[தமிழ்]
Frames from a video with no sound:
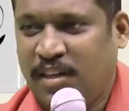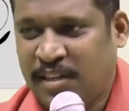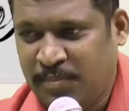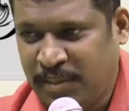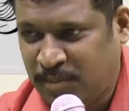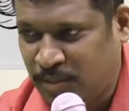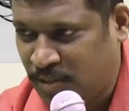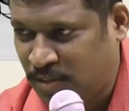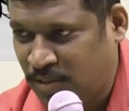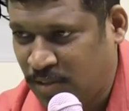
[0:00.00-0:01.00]
ஆனால் இப்போ என்ன
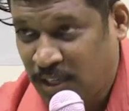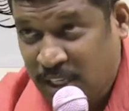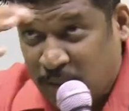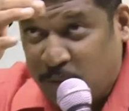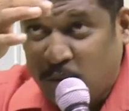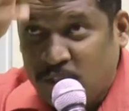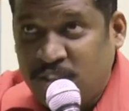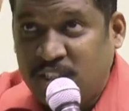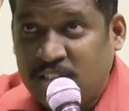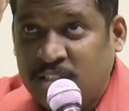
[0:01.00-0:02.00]
பண்ணுறோம்
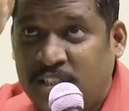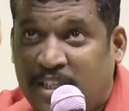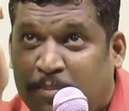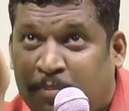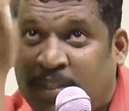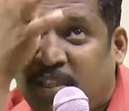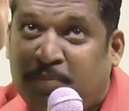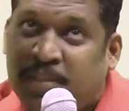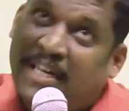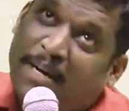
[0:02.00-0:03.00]
ஒரிஞ்சு இப்படி
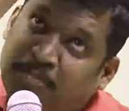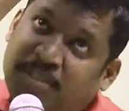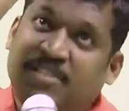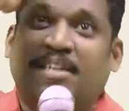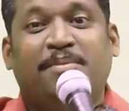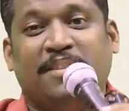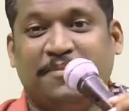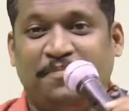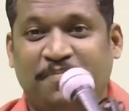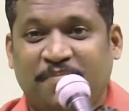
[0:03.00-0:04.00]
இப்படி அப்படி சில பேர்
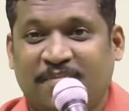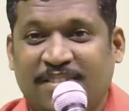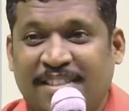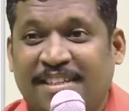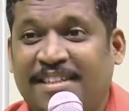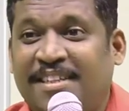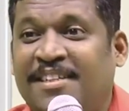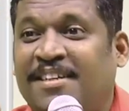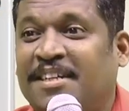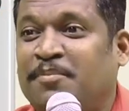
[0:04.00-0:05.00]

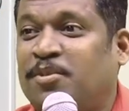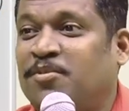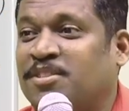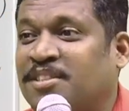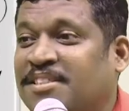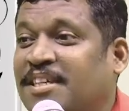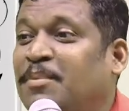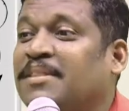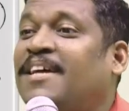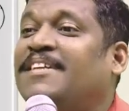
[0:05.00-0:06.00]
நீதானே பொன் வசந்த
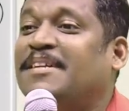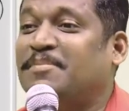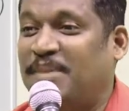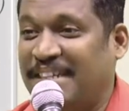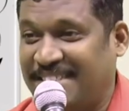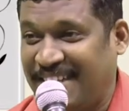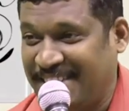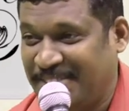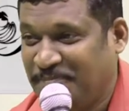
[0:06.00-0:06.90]
சமந்தான் நினைப்பு மனசில்